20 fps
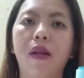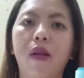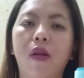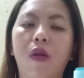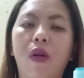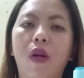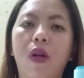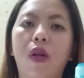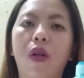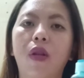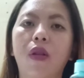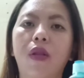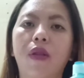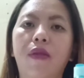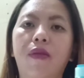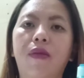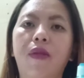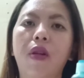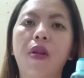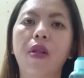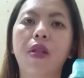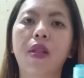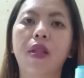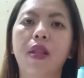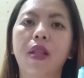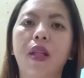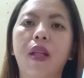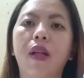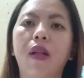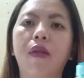or the first
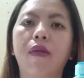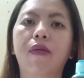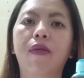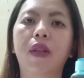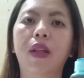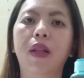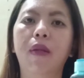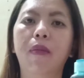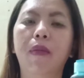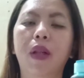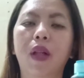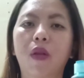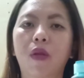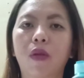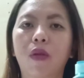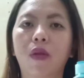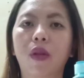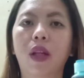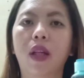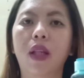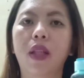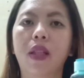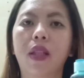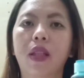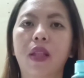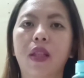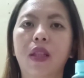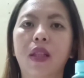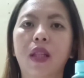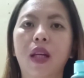na nag-film ako
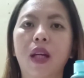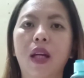is